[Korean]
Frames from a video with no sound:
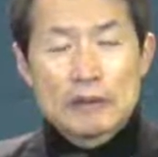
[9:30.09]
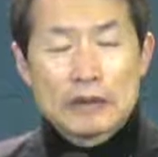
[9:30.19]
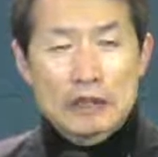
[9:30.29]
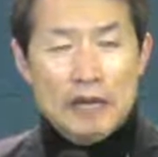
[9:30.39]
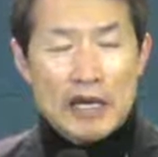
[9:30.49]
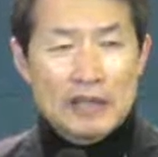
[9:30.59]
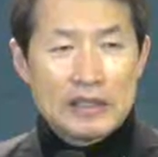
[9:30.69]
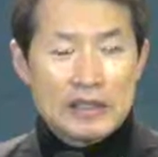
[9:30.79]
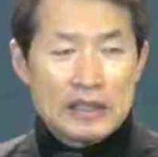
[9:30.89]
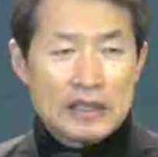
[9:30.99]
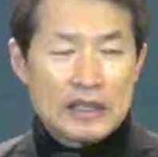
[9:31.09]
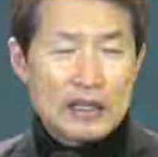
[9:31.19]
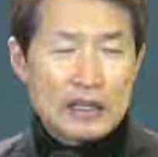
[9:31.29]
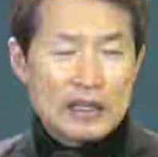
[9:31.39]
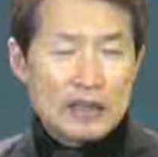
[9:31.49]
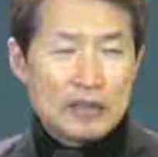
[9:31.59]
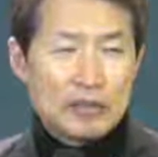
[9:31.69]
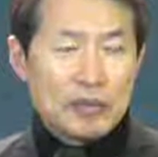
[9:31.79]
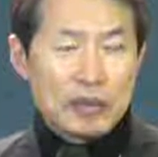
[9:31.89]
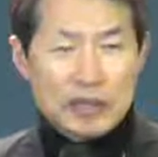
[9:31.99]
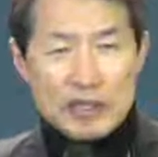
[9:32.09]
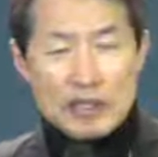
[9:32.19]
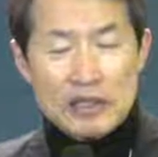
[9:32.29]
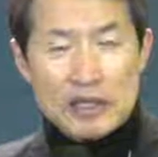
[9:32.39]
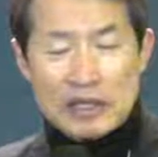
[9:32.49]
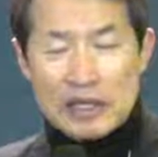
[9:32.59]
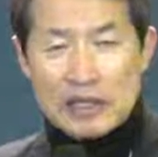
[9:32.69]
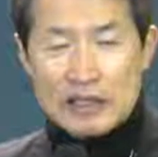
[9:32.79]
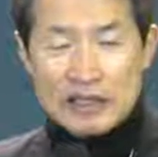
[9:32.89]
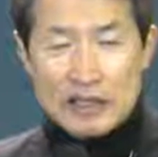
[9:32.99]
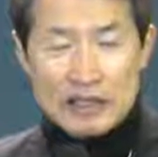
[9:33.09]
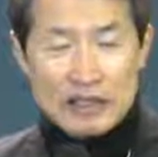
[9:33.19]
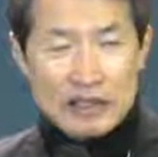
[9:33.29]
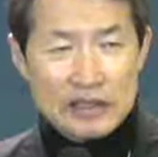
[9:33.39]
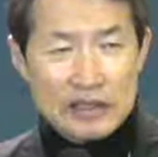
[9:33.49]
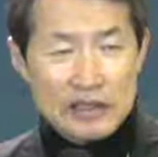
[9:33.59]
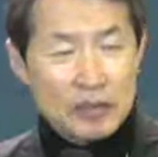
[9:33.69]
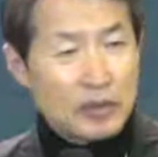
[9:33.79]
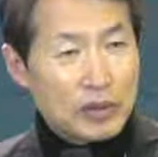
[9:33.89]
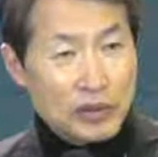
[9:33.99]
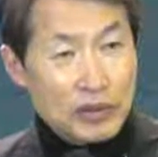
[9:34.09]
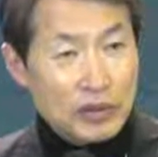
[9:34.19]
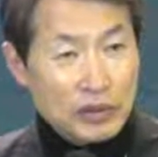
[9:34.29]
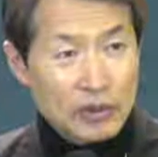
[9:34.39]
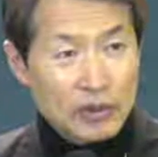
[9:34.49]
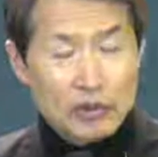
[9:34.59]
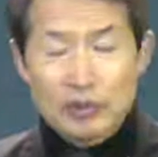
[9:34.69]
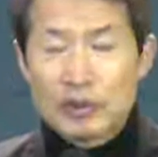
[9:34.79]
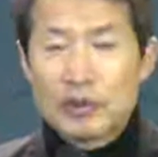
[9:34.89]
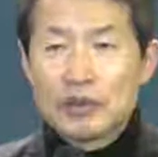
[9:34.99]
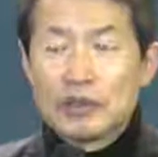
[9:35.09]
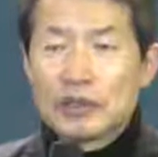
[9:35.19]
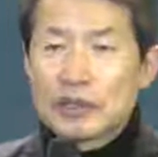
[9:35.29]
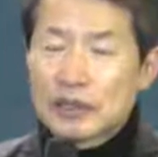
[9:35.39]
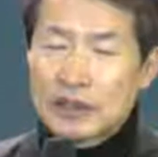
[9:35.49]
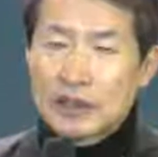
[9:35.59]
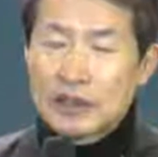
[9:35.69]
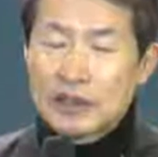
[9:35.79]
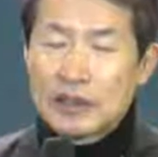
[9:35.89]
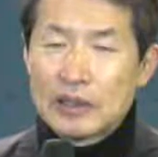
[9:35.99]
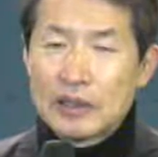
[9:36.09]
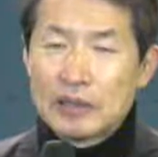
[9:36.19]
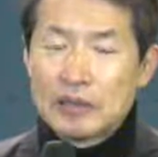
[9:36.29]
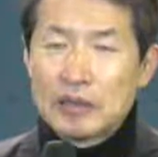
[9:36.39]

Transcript: 그다음에 안식일에 뭐 일을 하지 않는다든지 뭐 그런 것도 요즘 뭐 그렇게 어,